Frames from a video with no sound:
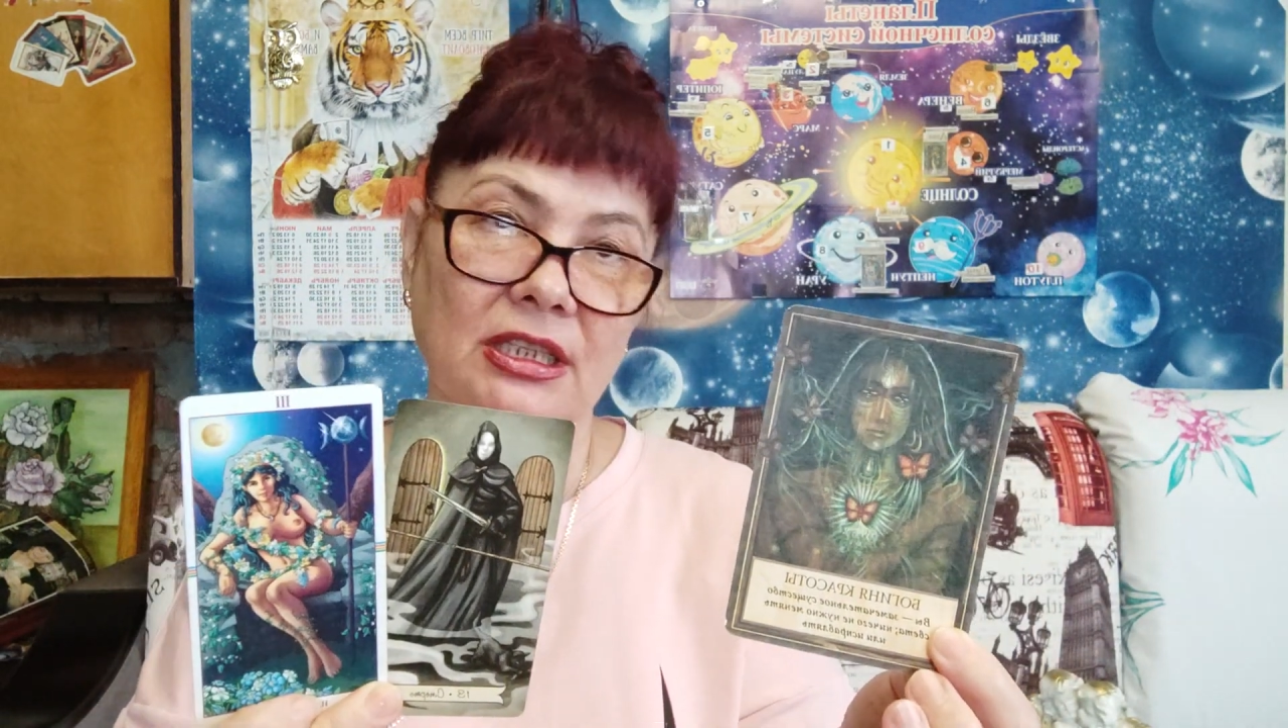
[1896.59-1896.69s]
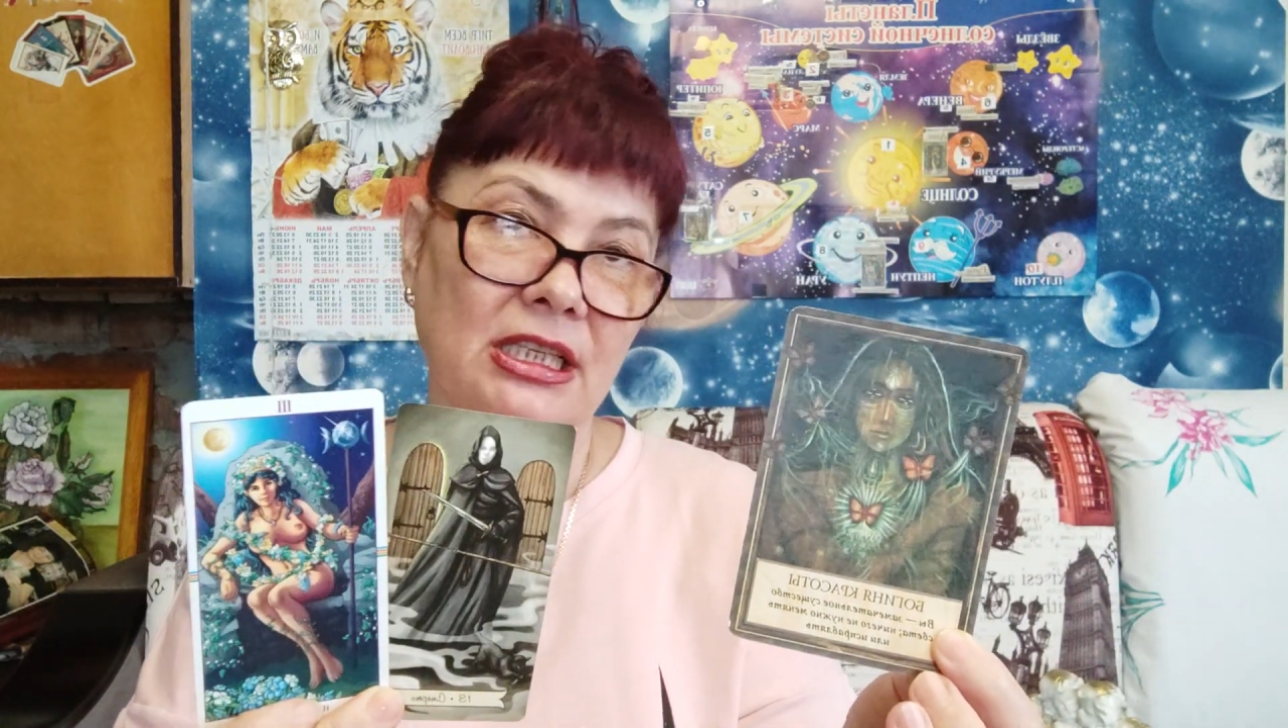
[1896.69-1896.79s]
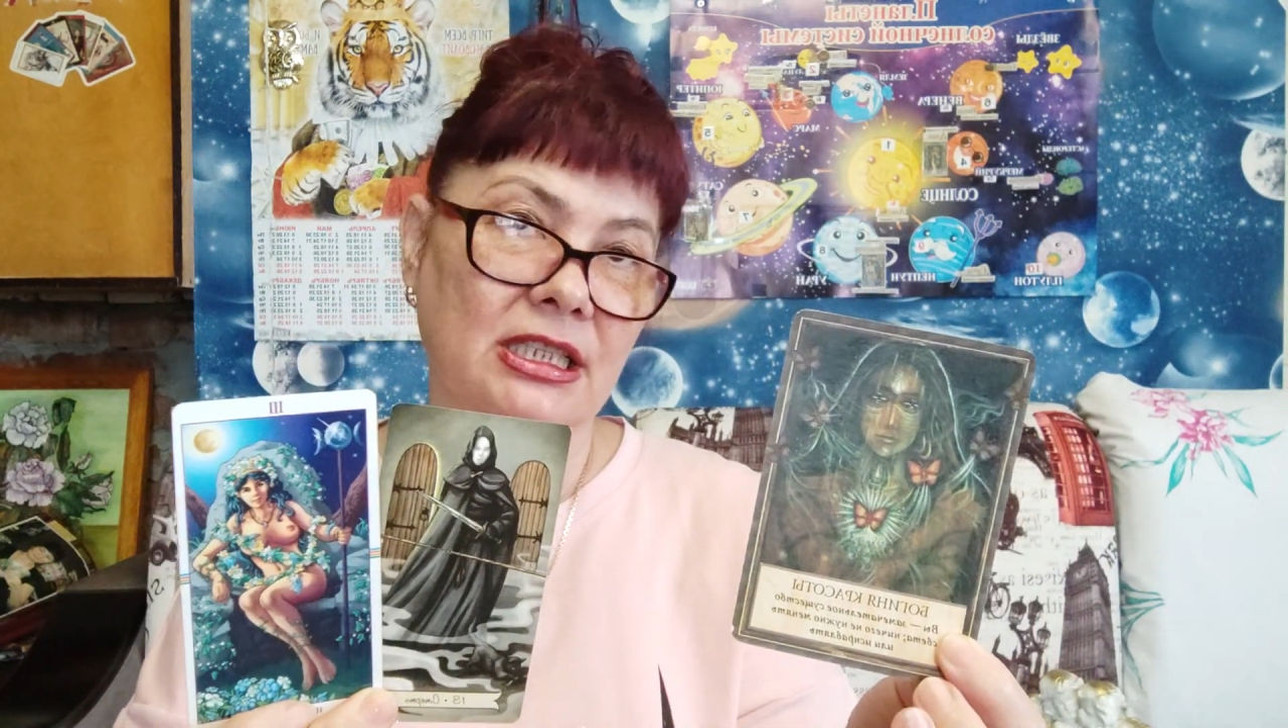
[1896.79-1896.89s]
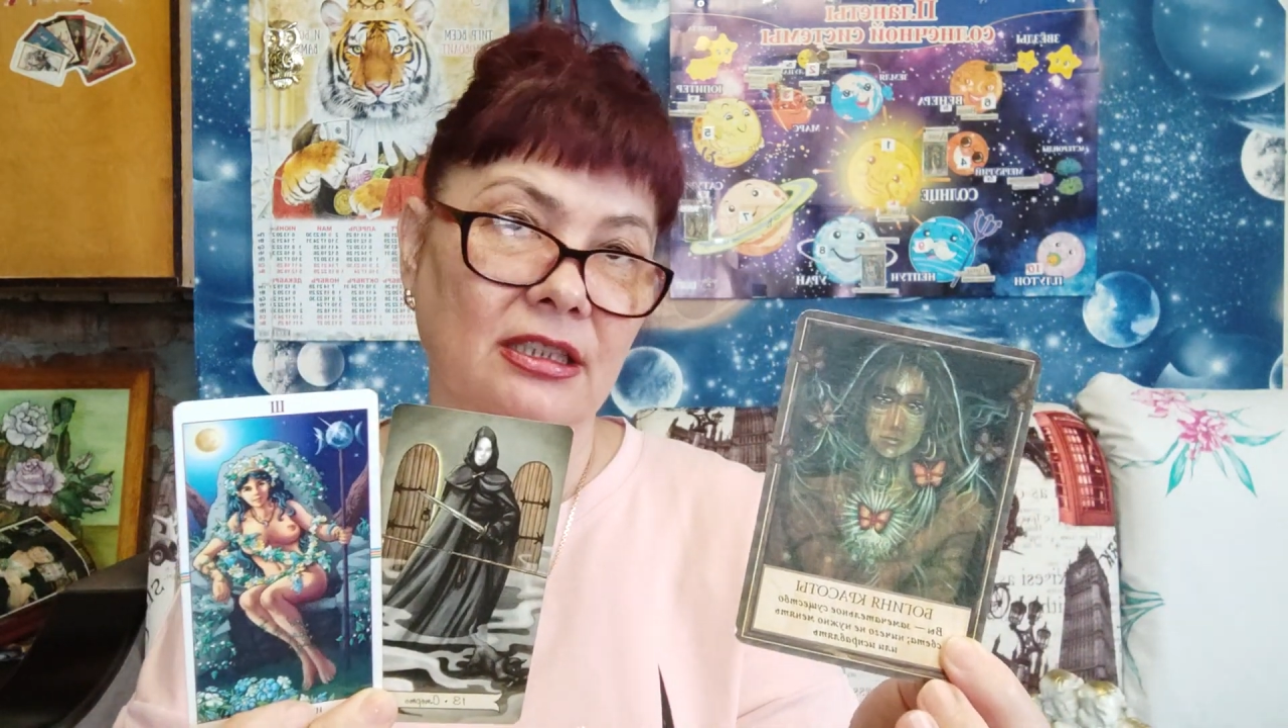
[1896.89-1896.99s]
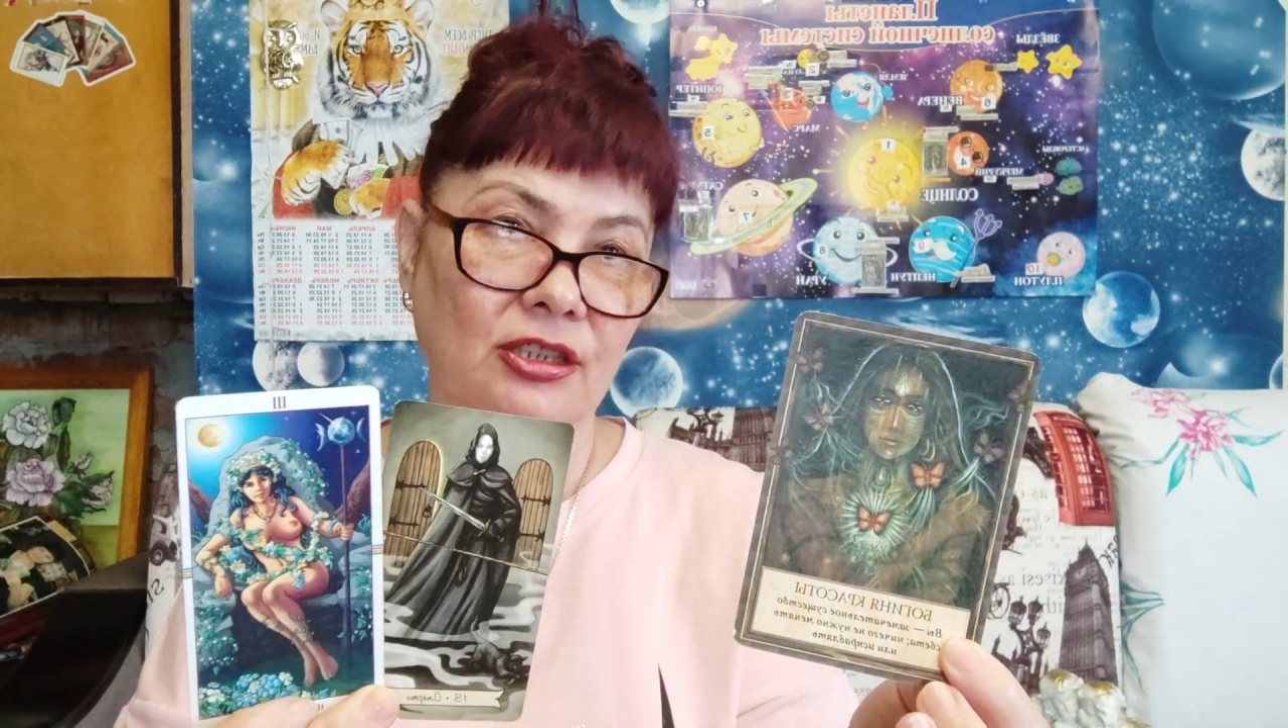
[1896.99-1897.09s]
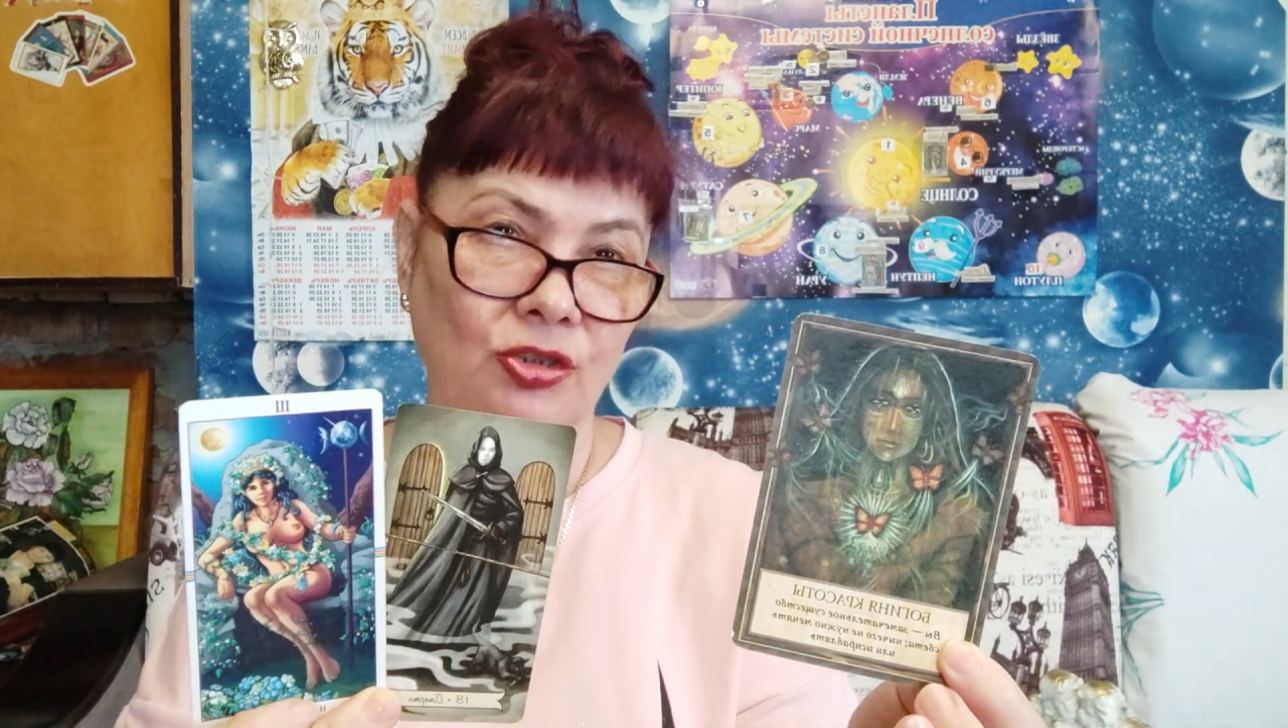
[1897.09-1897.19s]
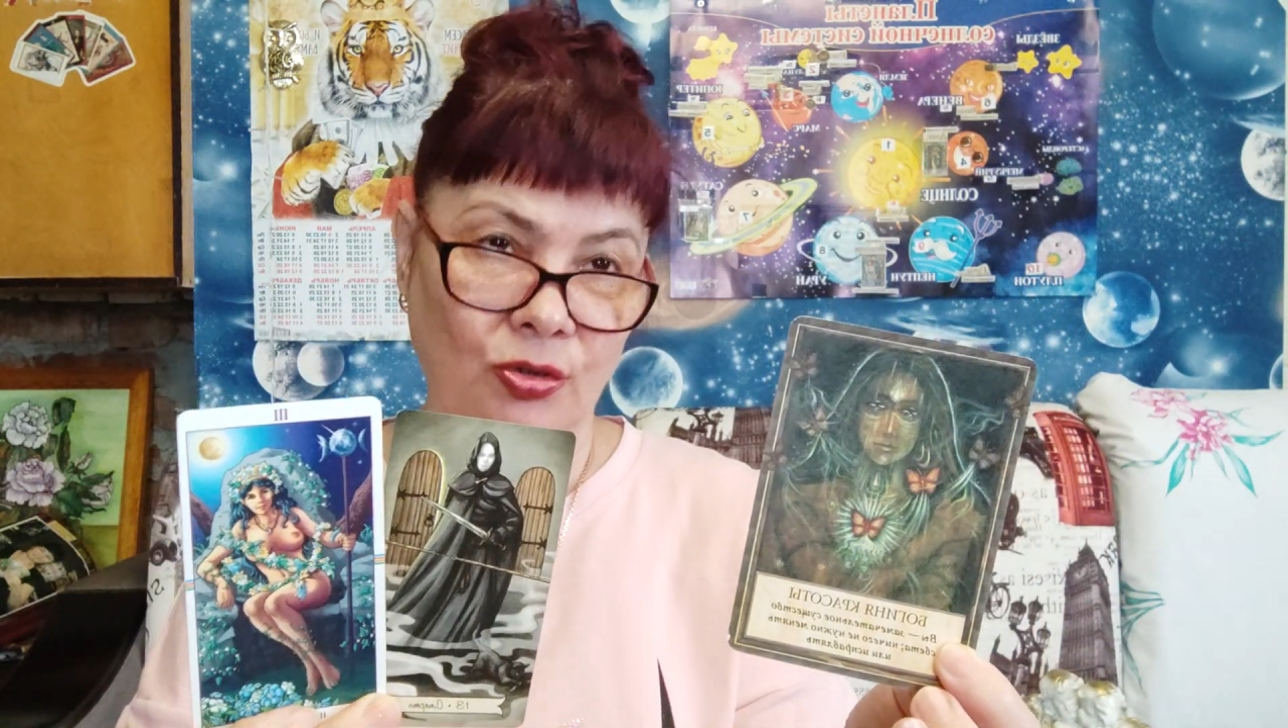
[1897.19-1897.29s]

она делает,